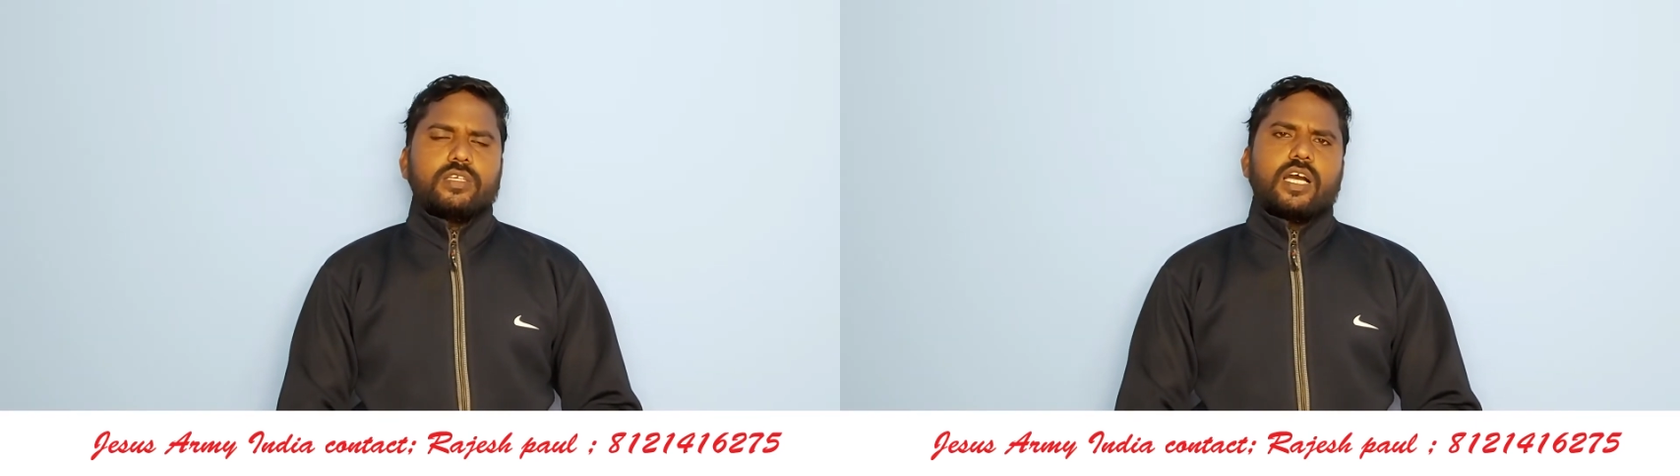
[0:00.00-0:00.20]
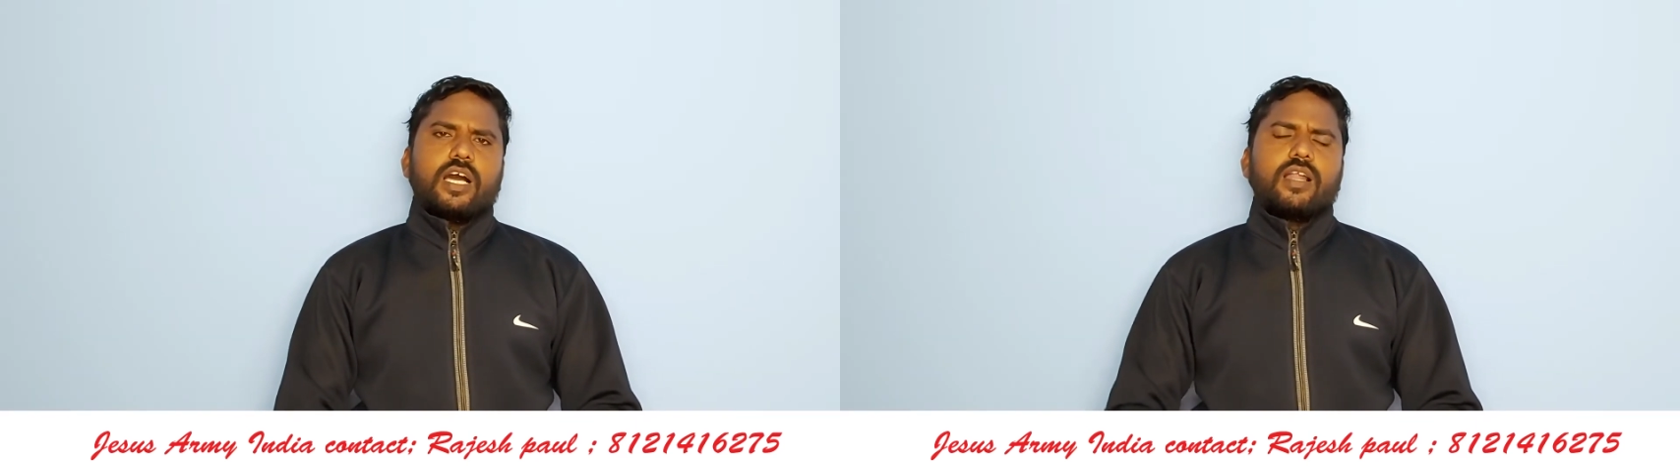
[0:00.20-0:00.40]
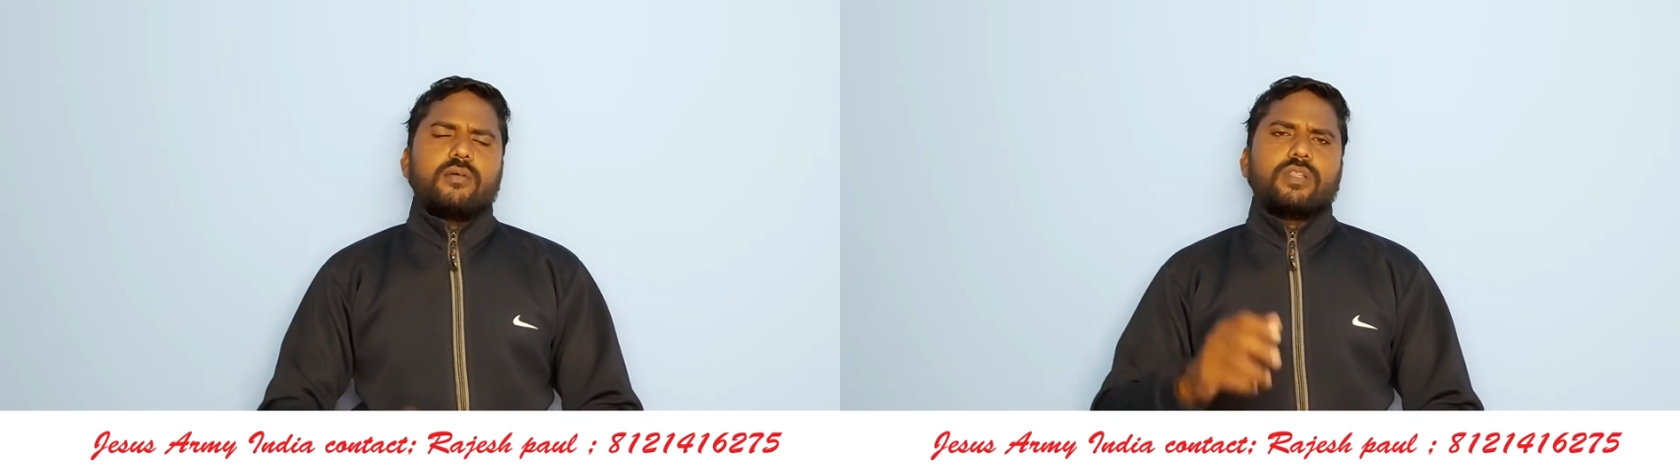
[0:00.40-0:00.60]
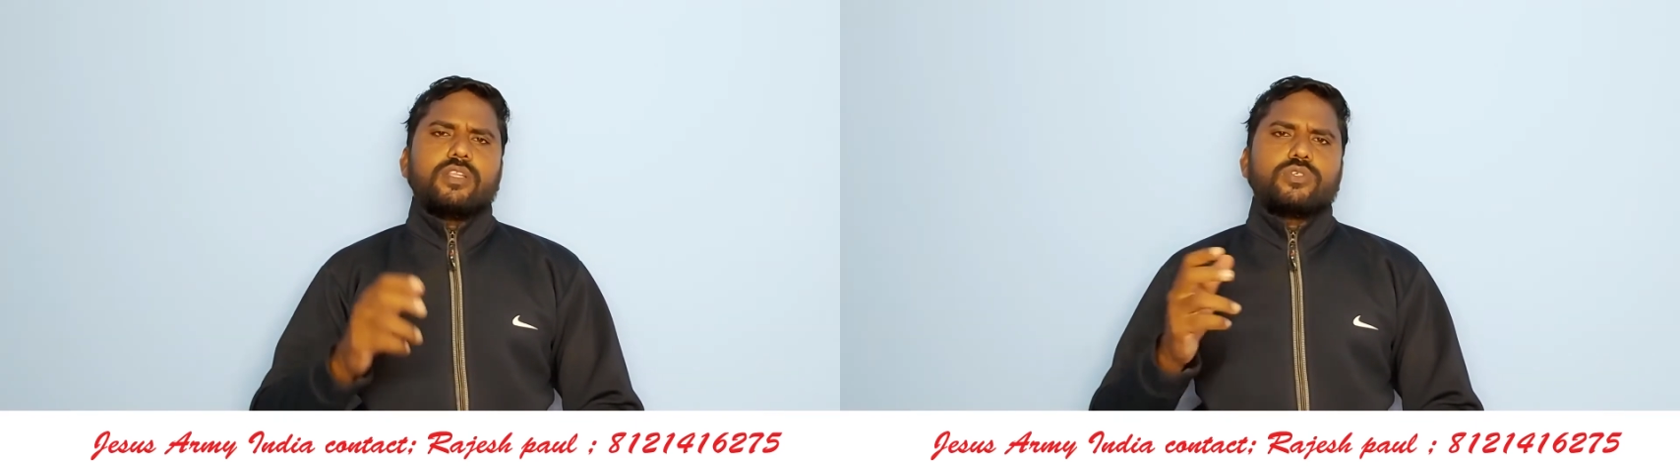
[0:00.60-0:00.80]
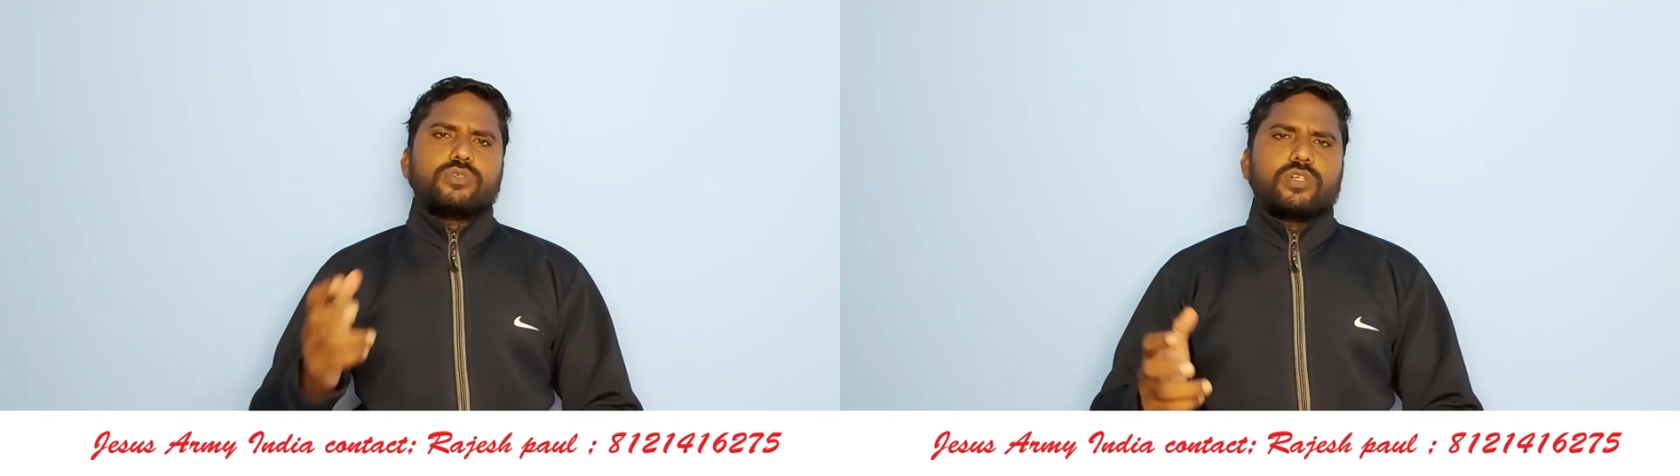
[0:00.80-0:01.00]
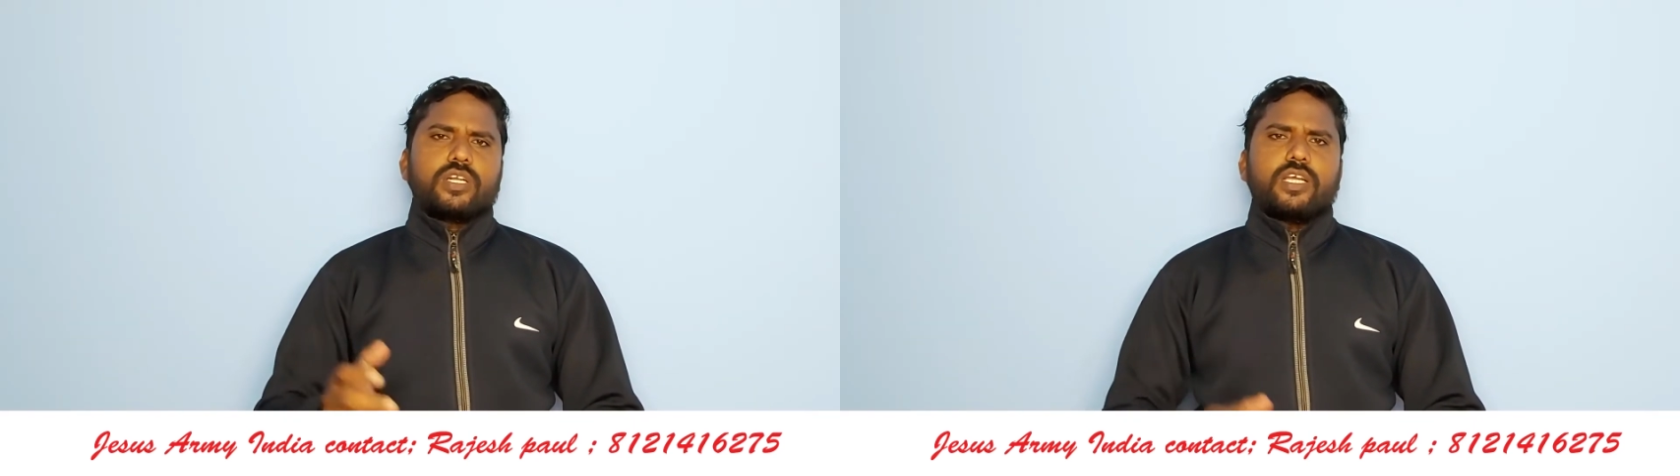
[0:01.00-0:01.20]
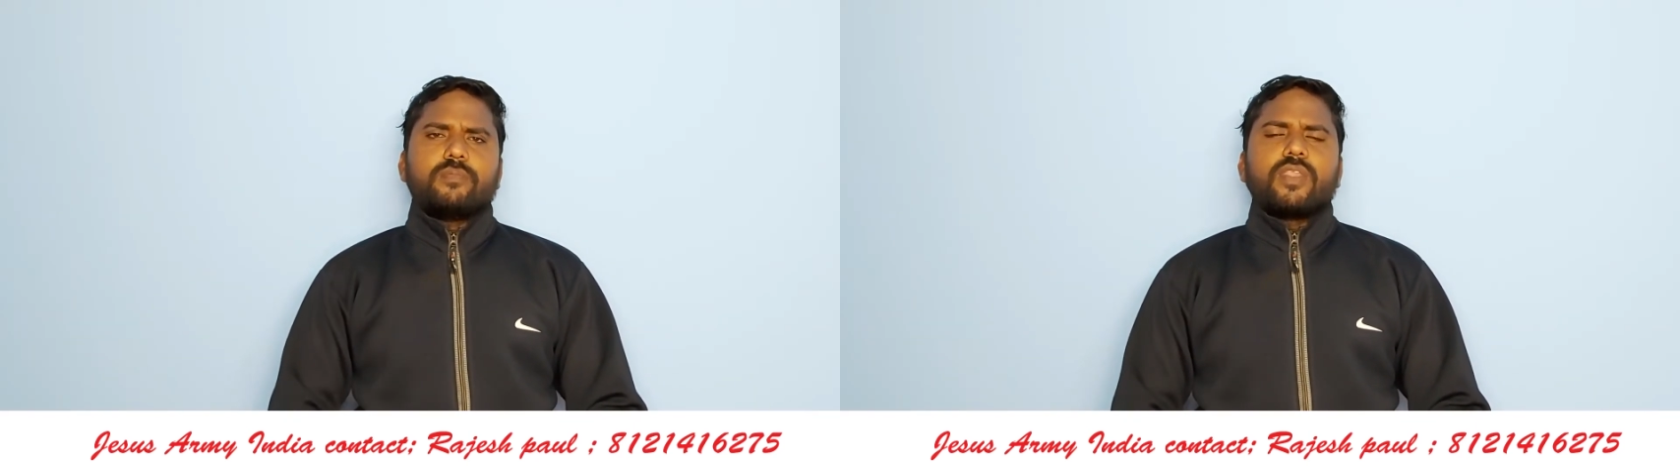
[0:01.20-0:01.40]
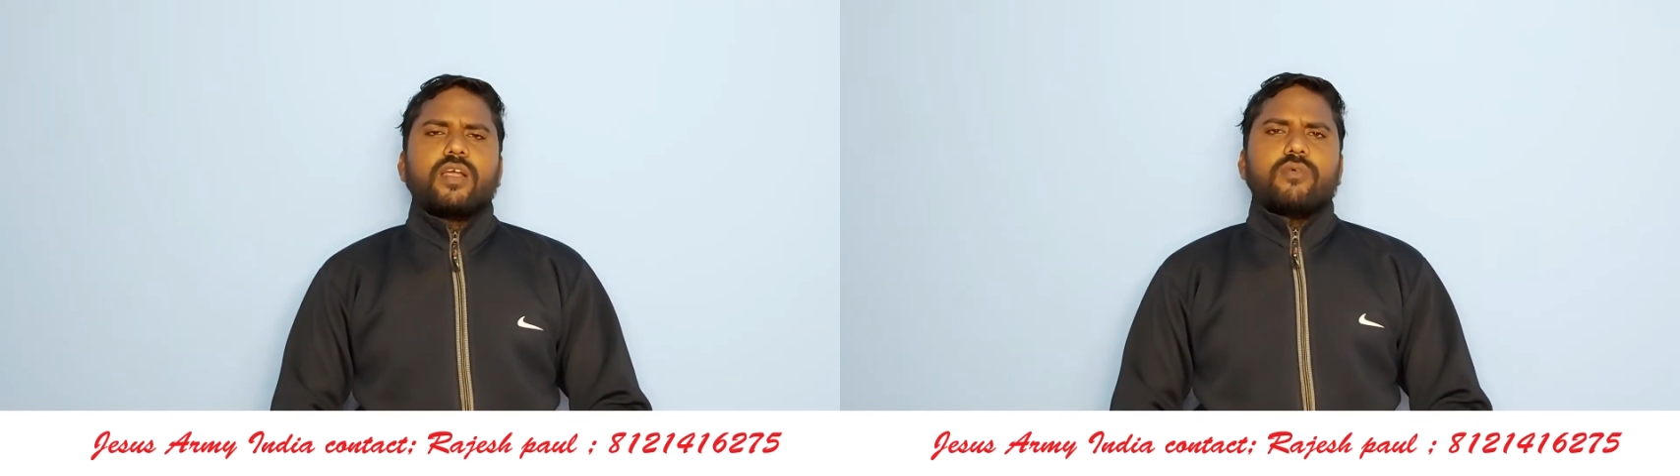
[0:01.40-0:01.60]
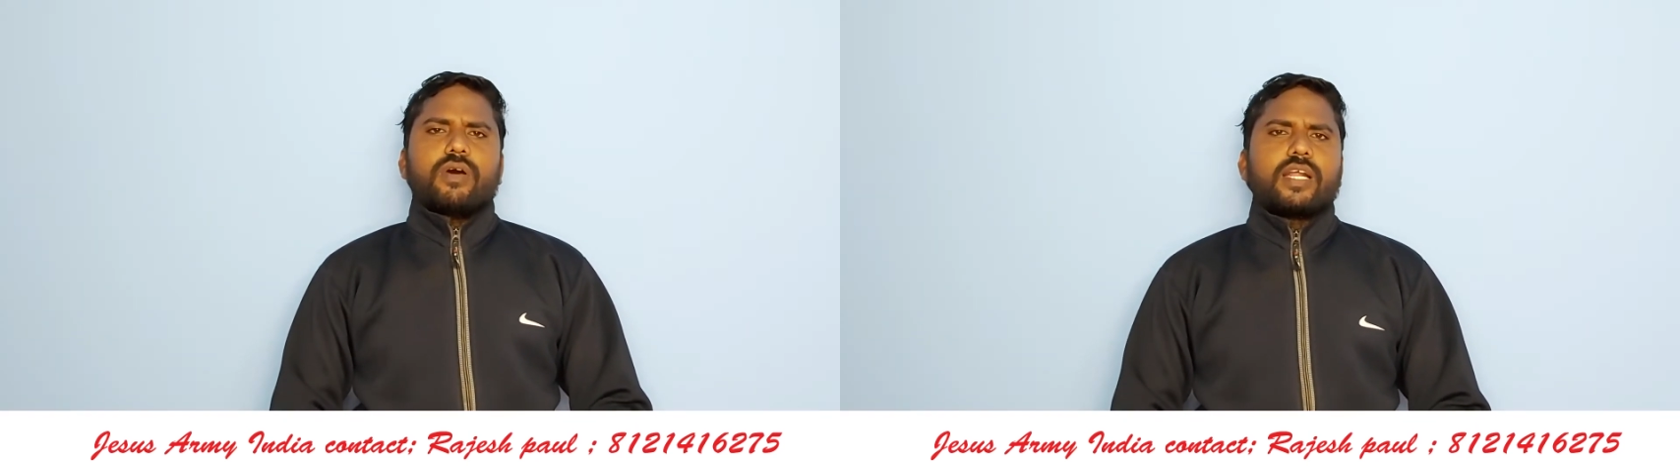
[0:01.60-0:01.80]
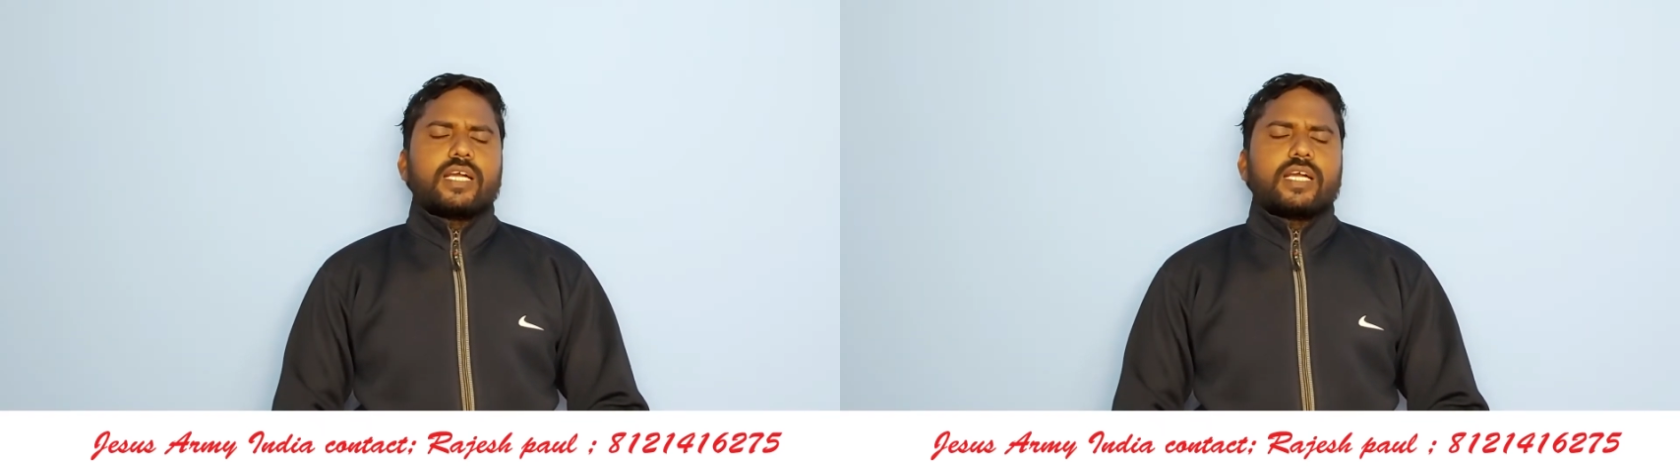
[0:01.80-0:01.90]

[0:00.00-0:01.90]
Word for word: చాలామంది చూడండి వారి